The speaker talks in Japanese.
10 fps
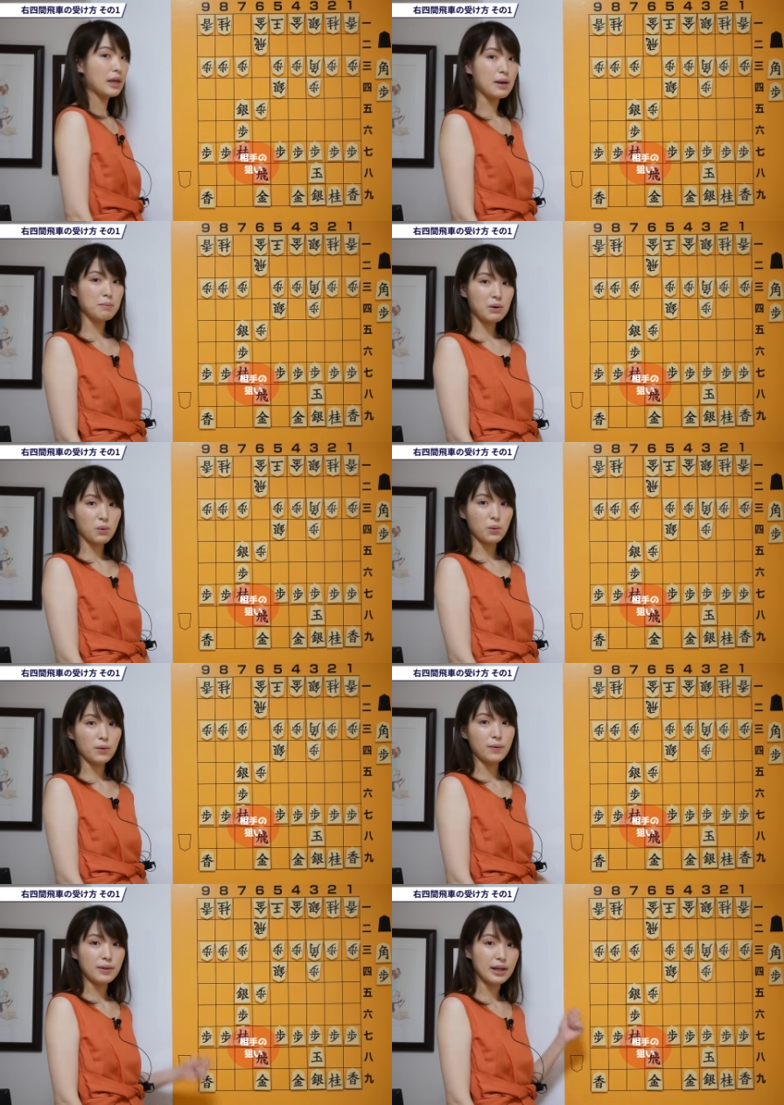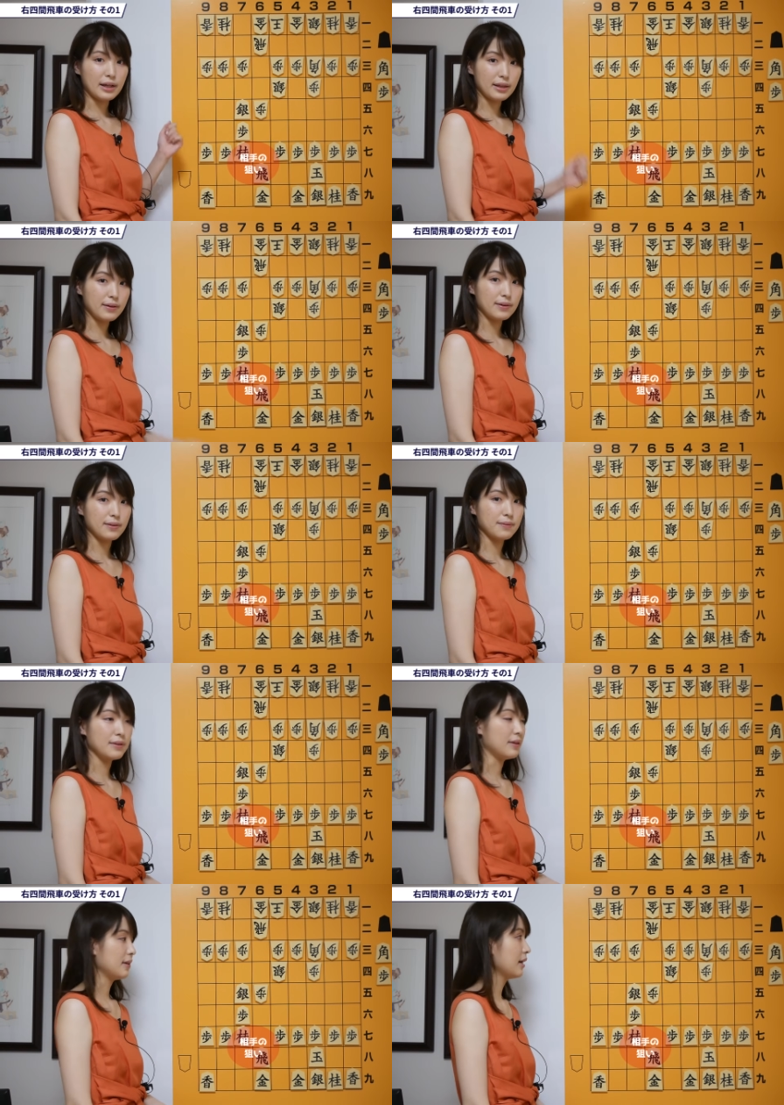桂馬を狙ってくると思
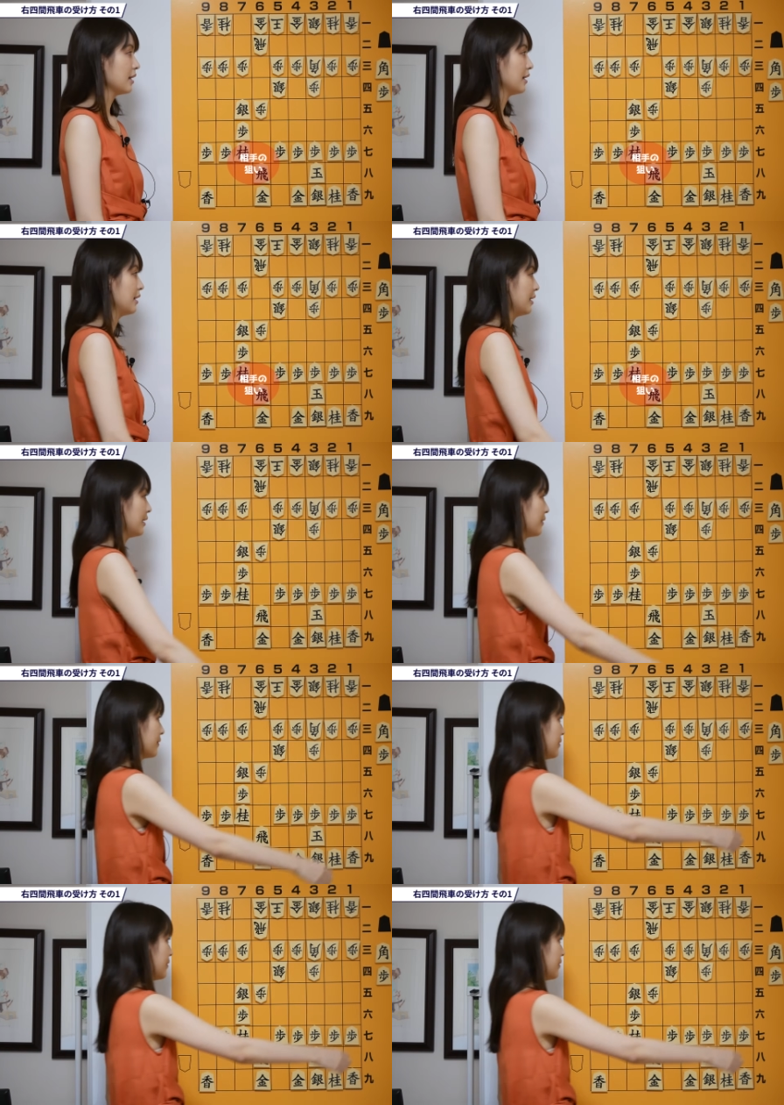うんですが、こ